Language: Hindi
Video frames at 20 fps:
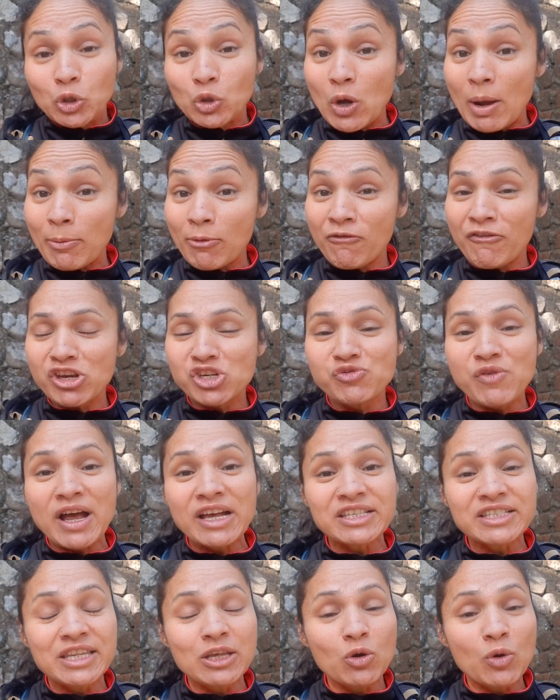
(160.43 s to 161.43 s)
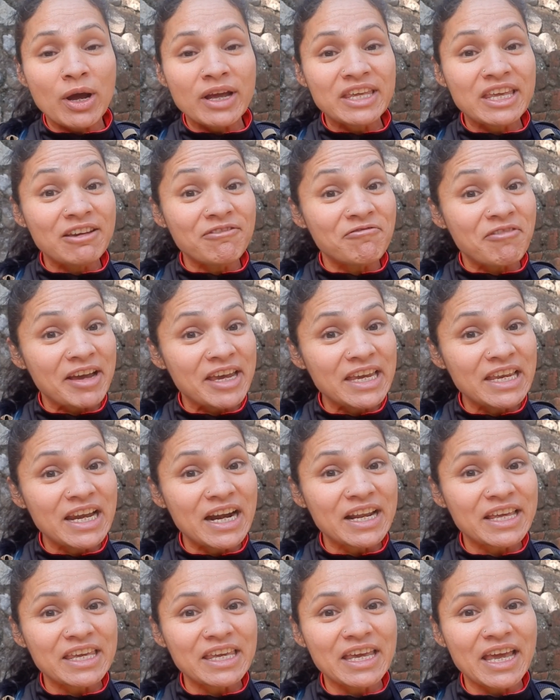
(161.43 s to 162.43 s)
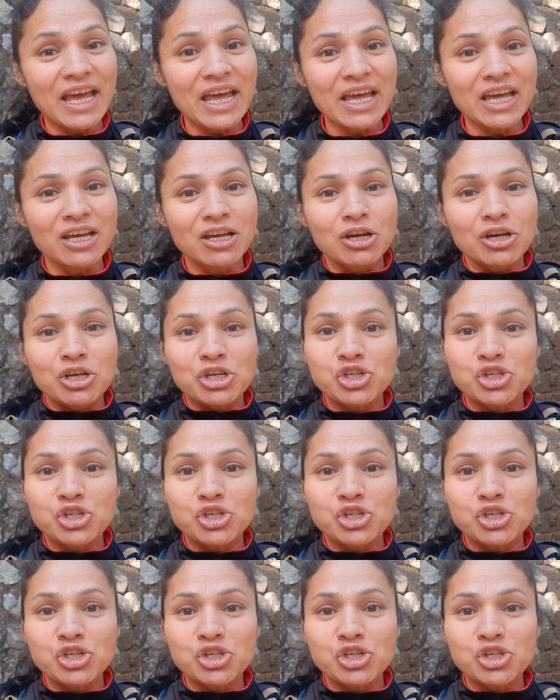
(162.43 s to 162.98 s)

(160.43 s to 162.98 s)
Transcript: तो आपको विश्वास नहीं होगा ये वही लड़की है